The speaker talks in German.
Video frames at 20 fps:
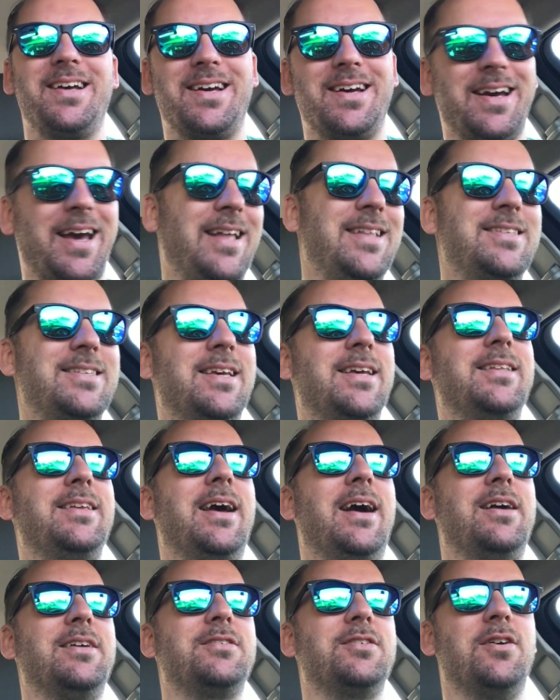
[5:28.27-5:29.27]

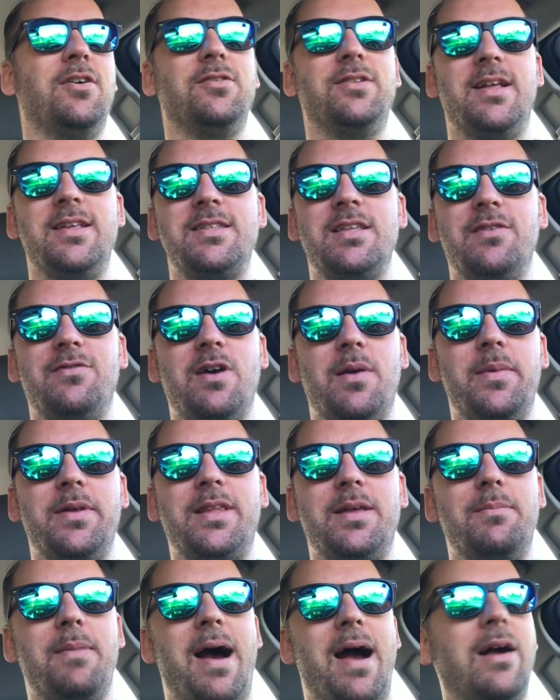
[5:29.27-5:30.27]
Grenzgenial. So, und jetzt darf wir
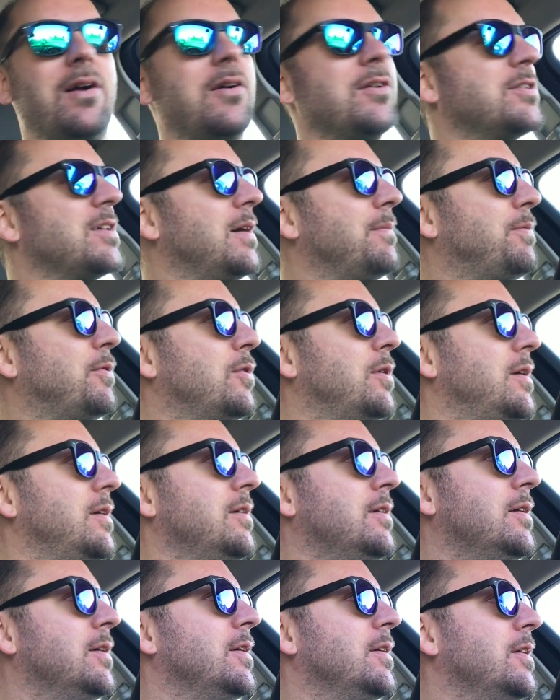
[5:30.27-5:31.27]
den Markus
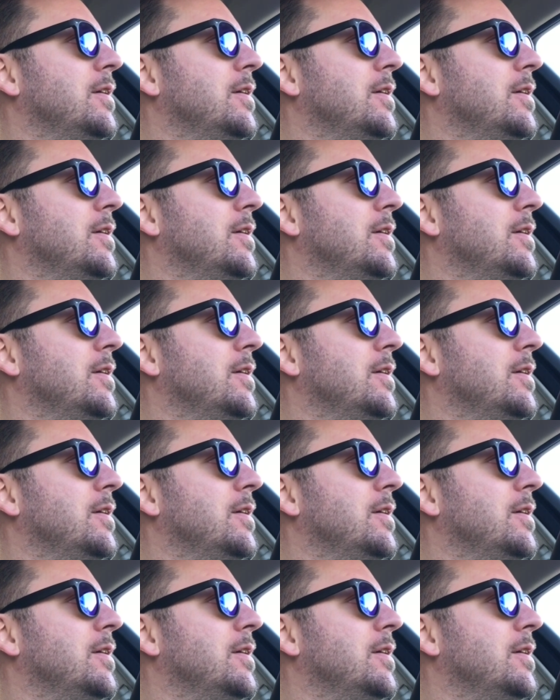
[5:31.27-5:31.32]
abholen